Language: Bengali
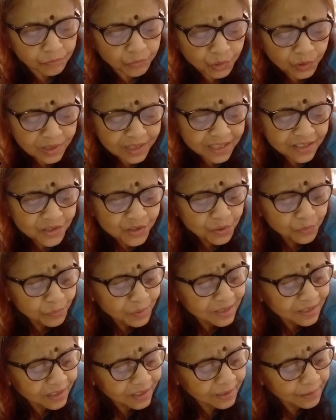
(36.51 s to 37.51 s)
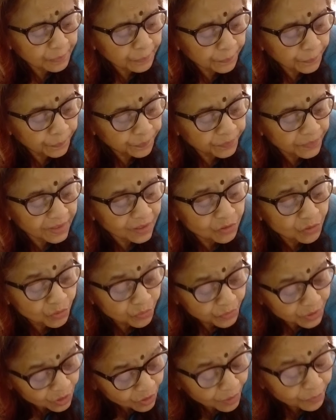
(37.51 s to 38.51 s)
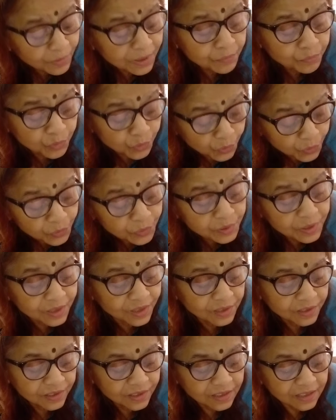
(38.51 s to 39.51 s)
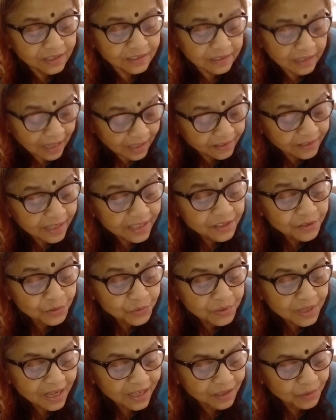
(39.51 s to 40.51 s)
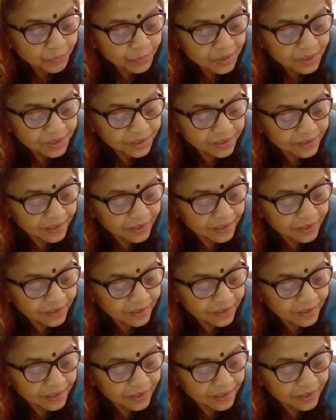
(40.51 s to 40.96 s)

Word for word: বললেন সোমেনদা তুমি তো আমার বোন দাদাই তো ডাকবে